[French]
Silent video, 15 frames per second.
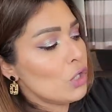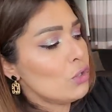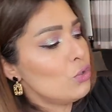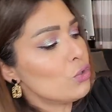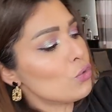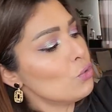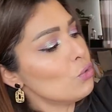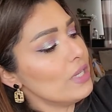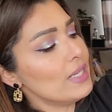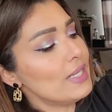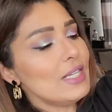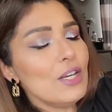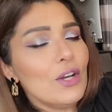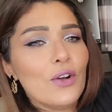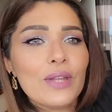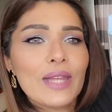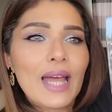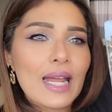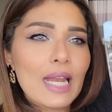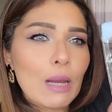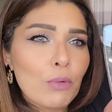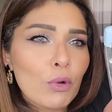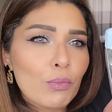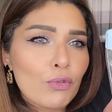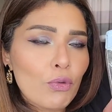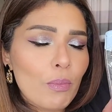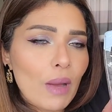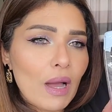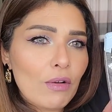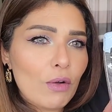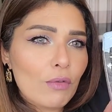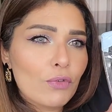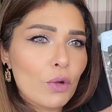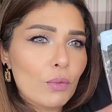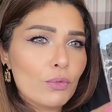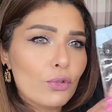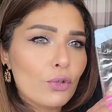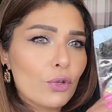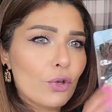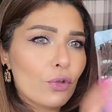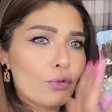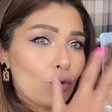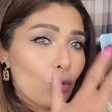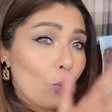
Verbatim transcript: Du coup, ici, on a la banque de bain en forme de donut